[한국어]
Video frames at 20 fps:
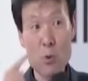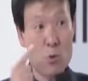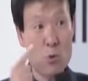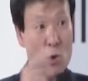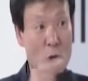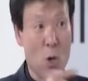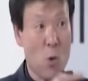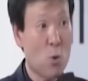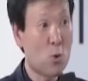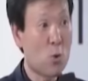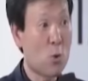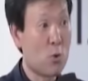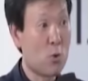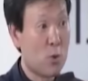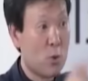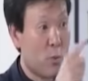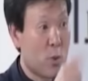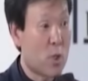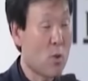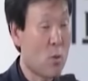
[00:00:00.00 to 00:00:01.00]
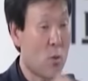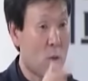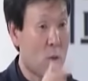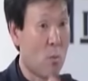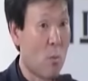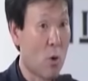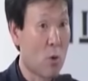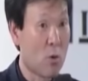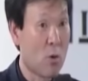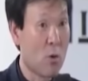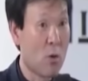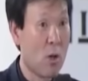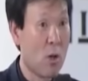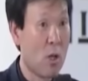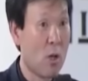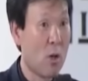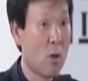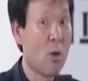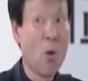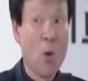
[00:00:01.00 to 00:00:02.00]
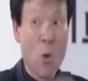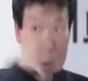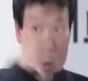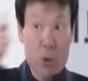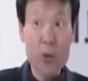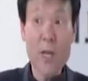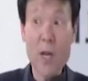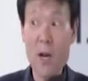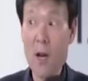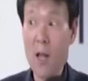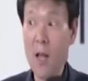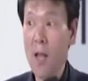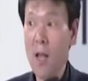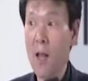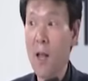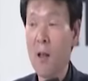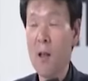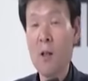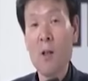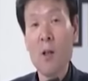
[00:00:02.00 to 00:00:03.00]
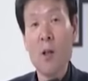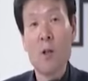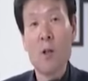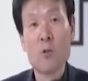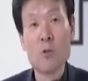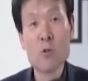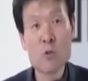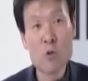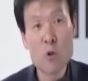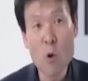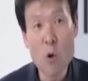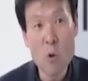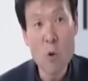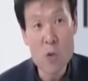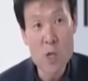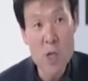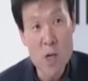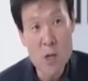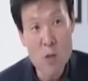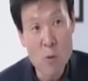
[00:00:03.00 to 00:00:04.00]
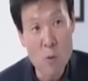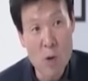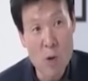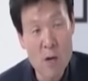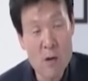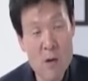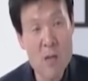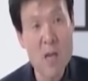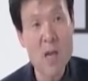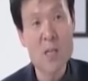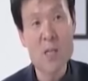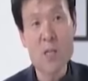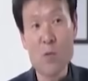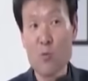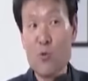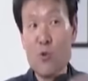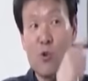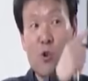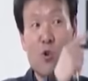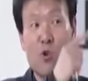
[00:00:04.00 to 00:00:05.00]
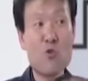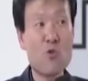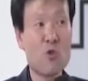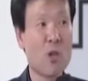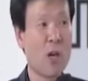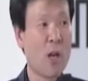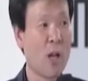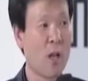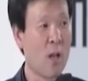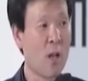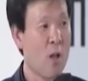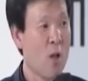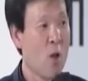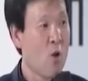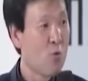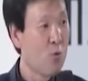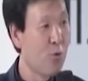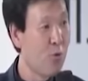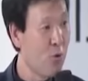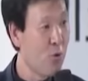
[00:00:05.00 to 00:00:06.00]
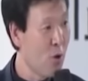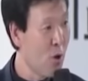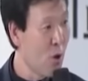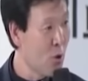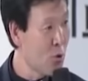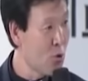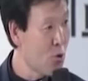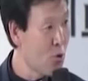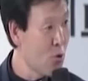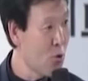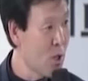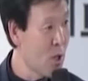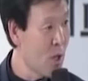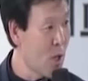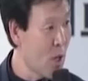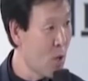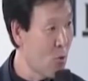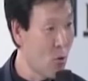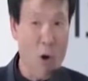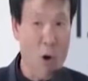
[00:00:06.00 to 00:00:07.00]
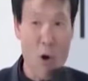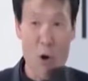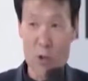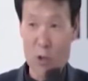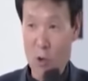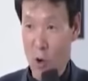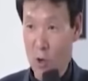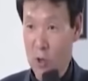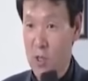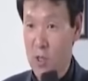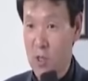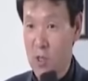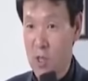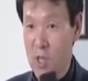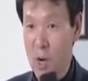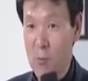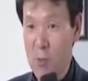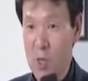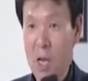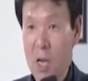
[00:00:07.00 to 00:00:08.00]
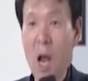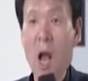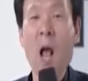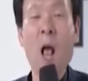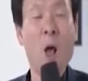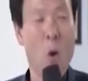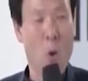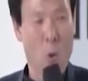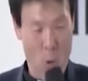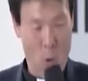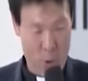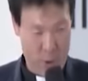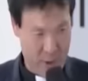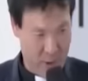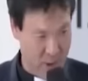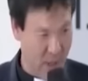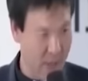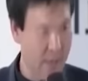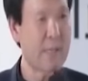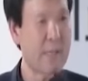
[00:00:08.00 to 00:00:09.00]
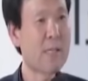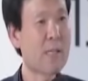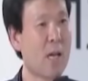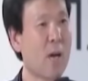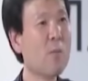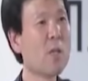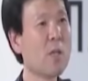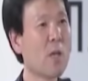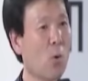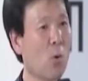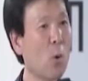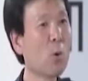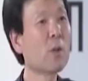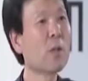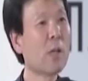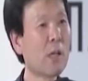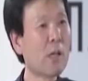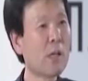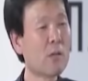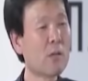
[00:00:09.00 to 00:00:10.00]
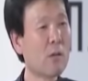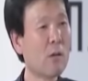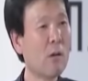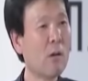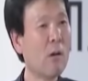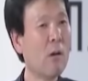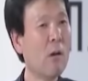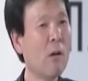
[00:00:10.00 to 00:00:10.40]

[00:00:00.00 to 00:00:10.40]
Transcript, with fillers: 최고 좋은 음식점에서 먹는 거예요. 호텔 내. 에저 쟤네들 왜 그러냐 지금 훈련 중이래 훈련 중인데도 어, 어디서 잠을 자? 호텔에서 잠을 자 호텔에서